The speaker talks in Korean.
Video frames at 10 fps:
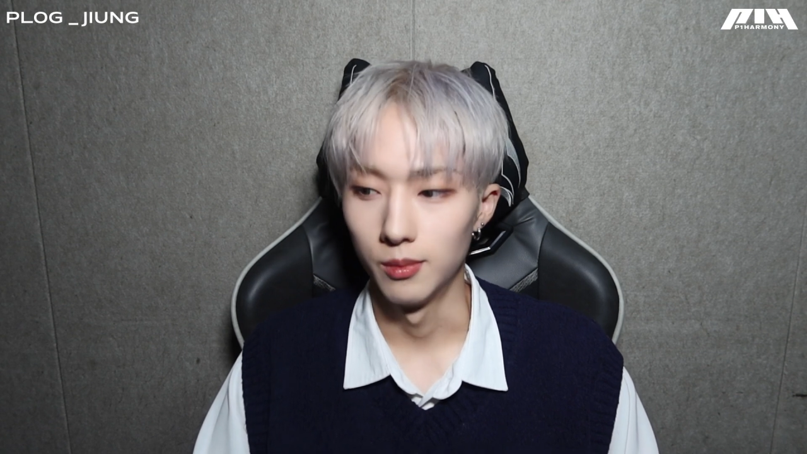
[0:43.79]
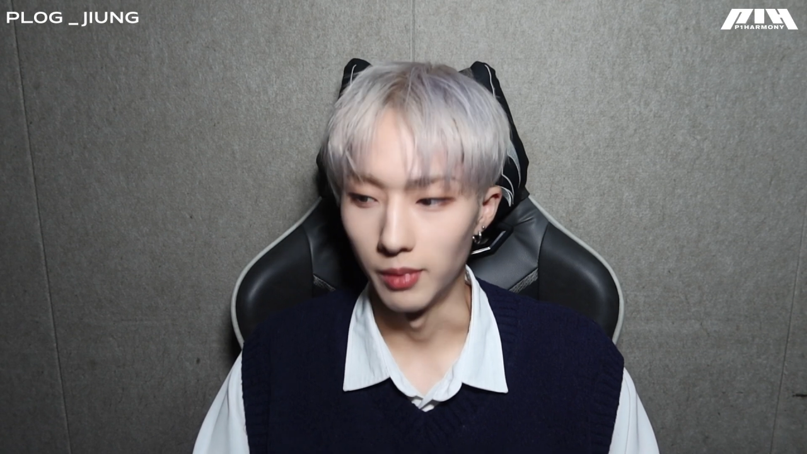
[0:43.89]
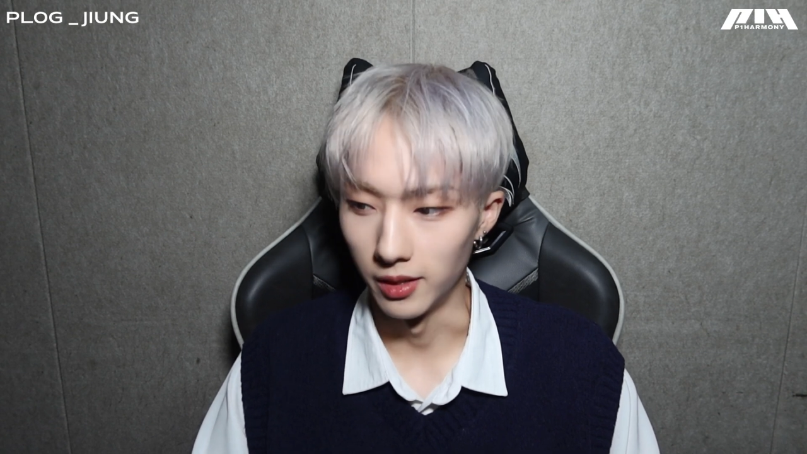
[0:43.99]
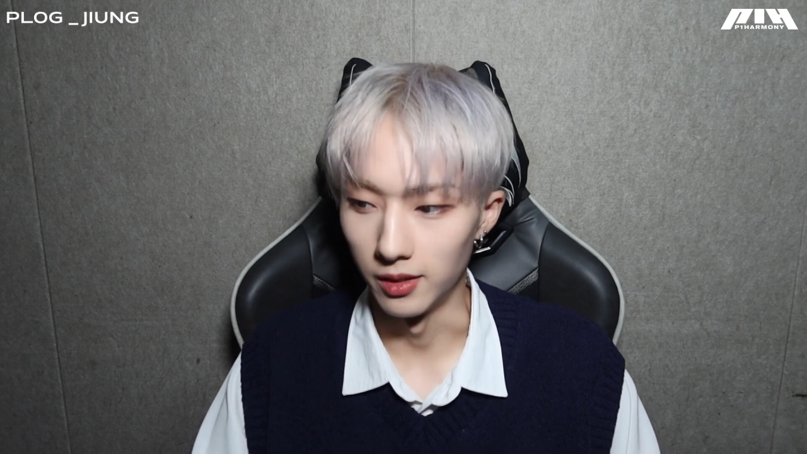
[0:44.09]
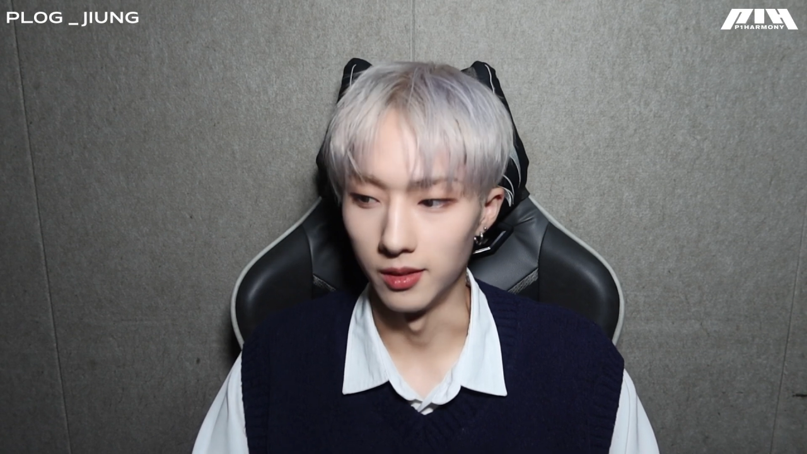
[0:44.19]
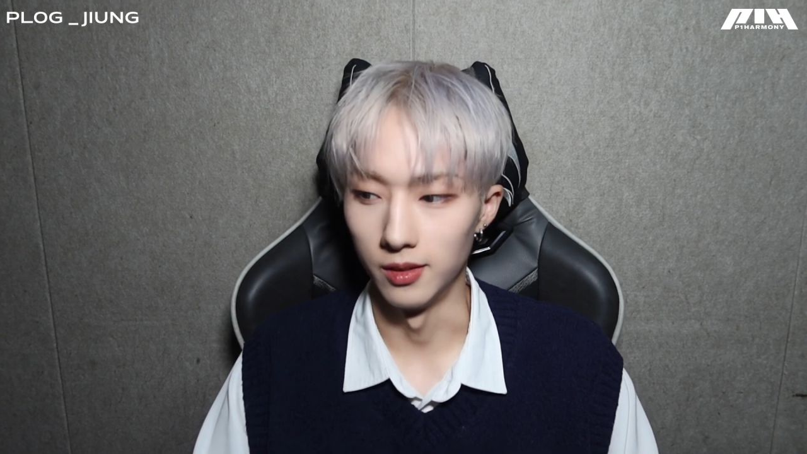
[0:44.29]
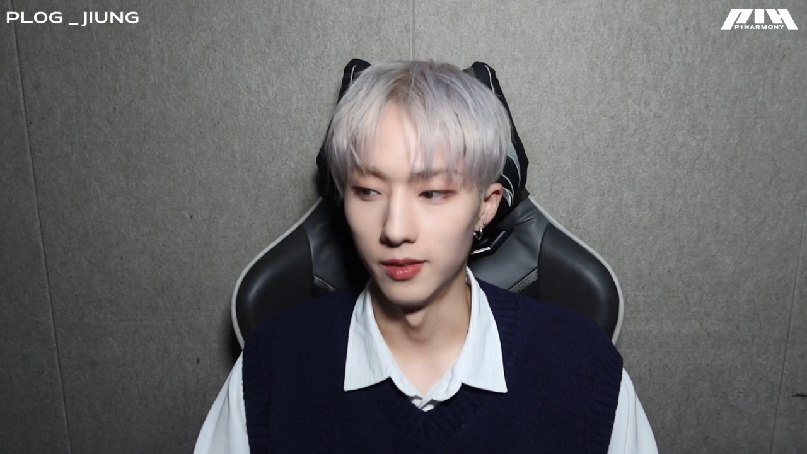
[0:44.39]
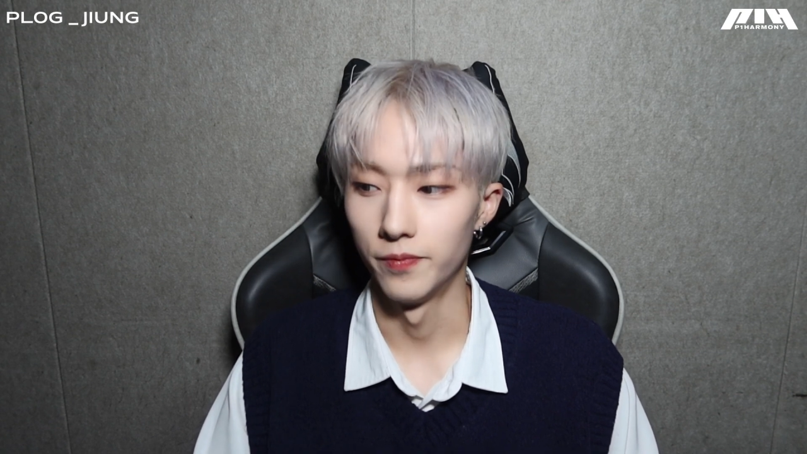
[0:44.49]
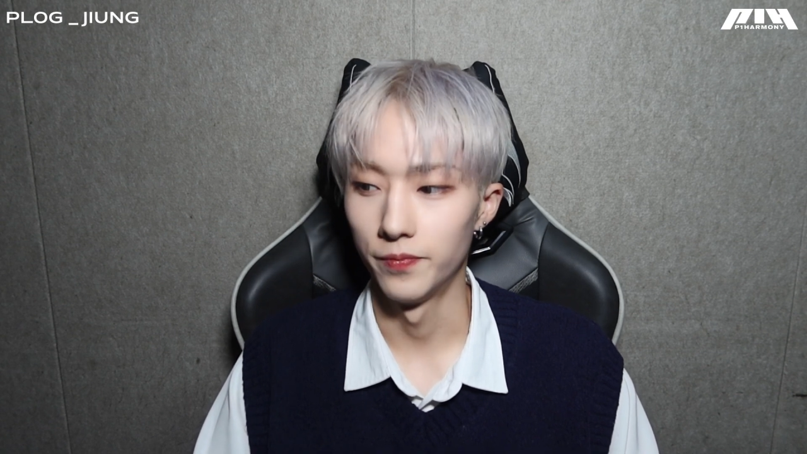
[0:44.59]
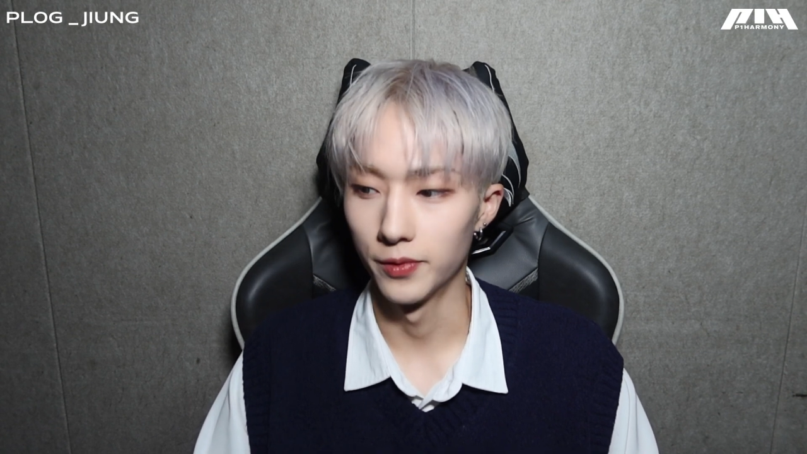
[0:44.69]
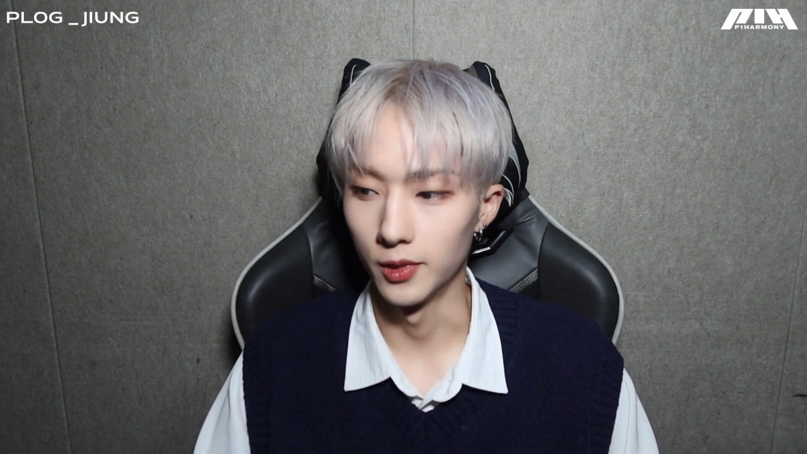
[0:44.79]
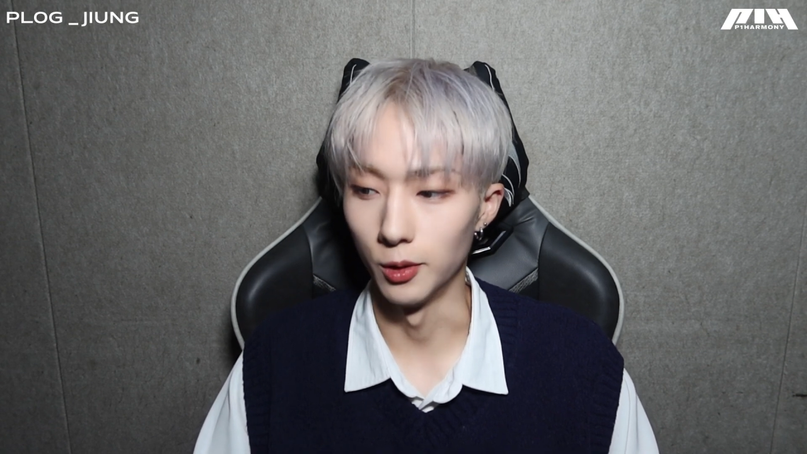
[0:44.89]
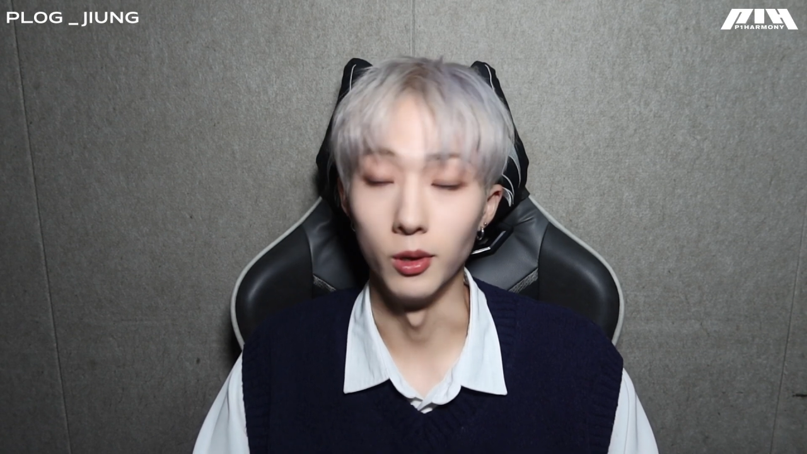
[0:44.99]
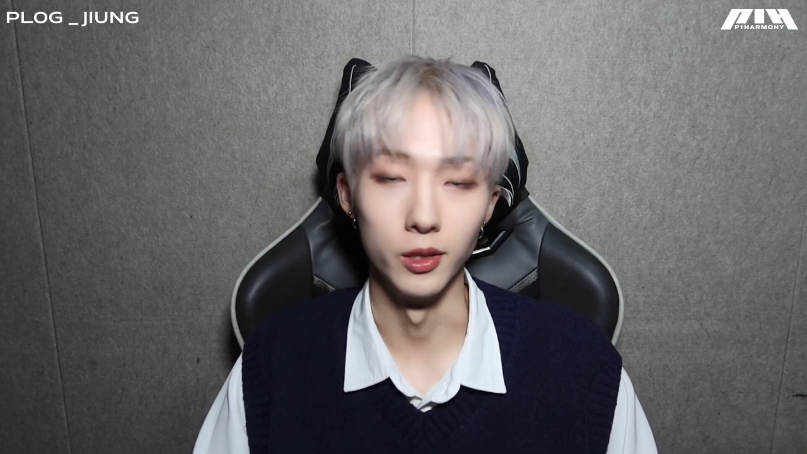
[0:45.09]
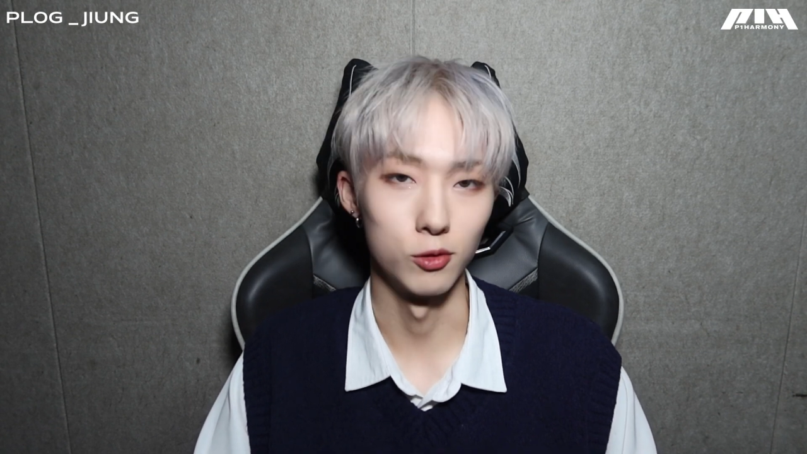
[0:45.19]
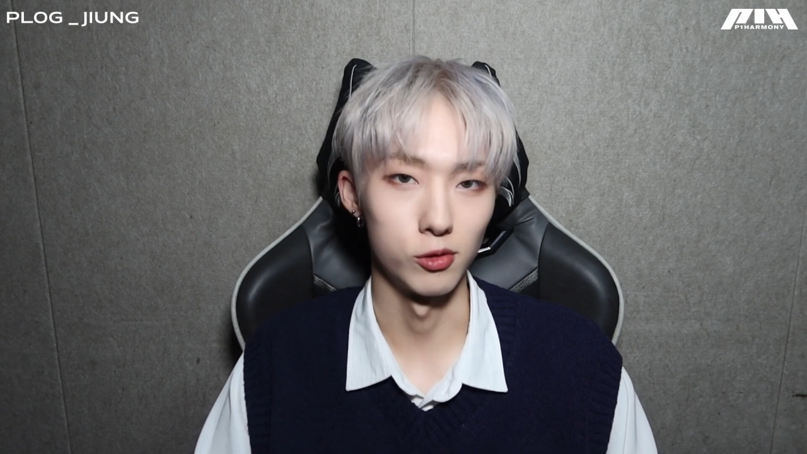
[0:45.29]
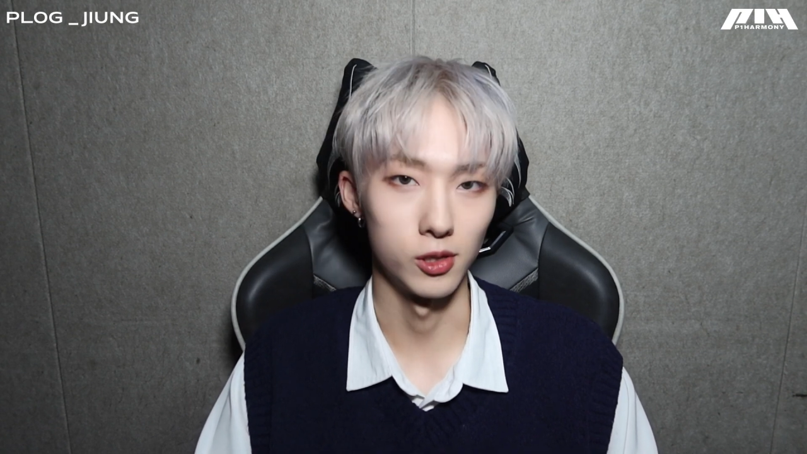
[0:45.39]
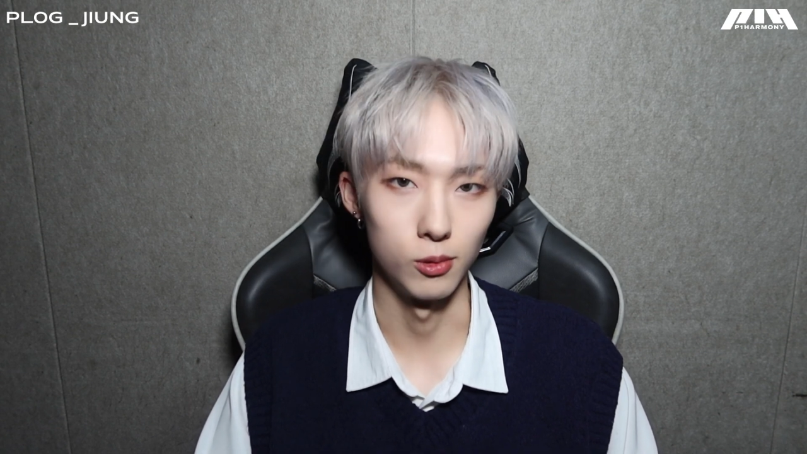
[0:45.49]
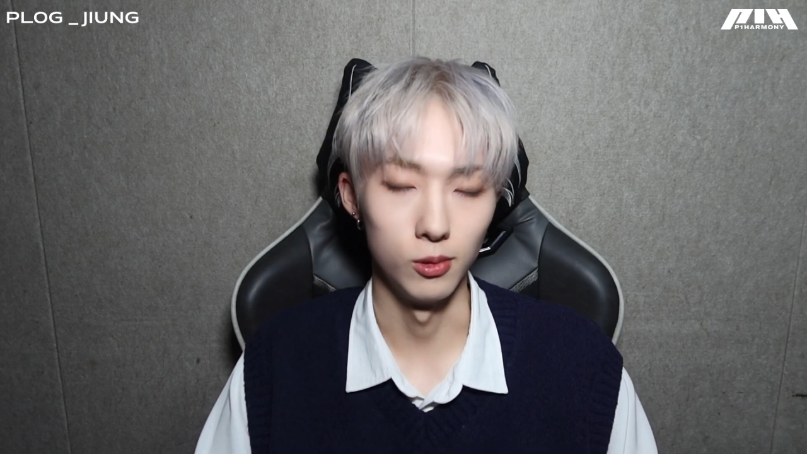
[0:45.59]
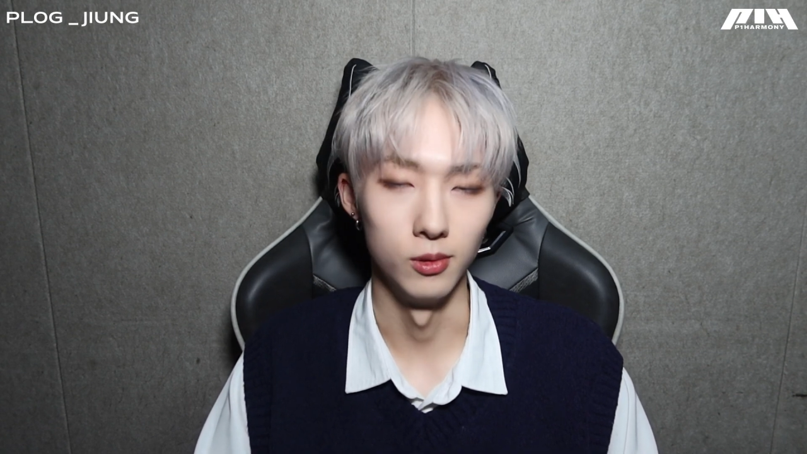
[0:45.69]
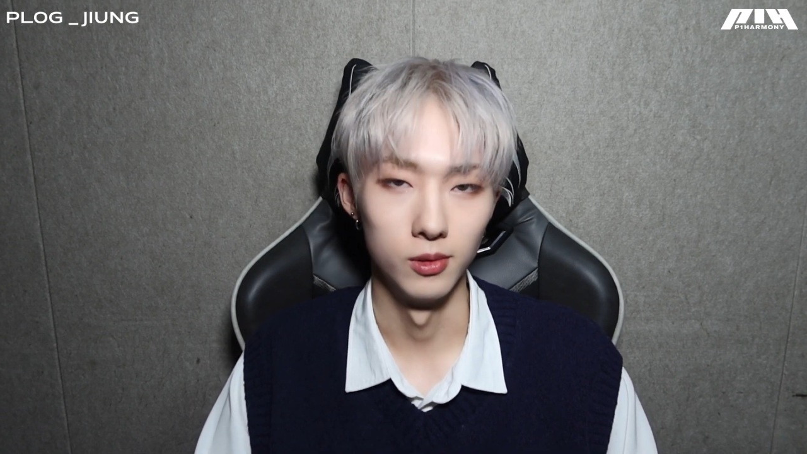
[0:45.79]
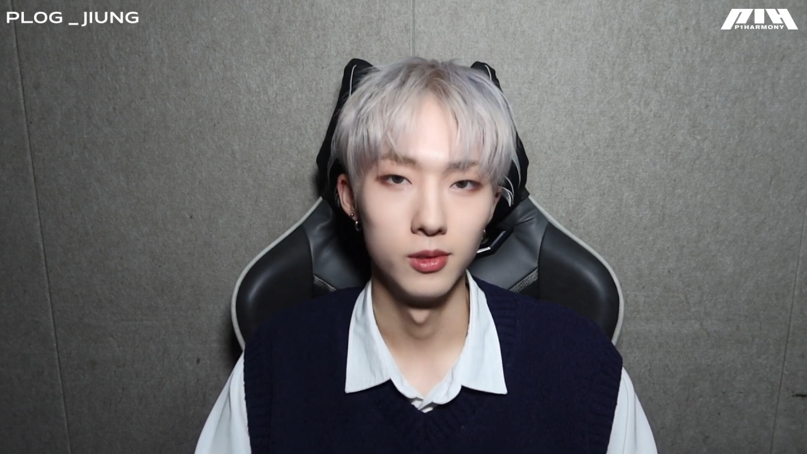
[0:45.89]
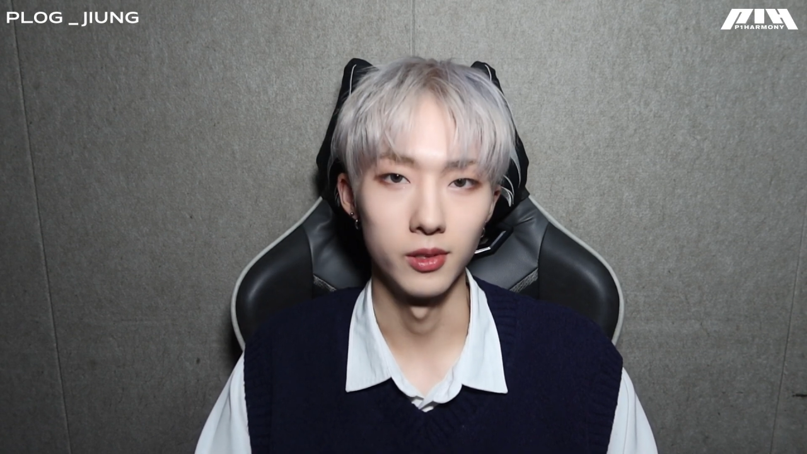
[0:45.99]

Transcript: 많이 응원해 주시고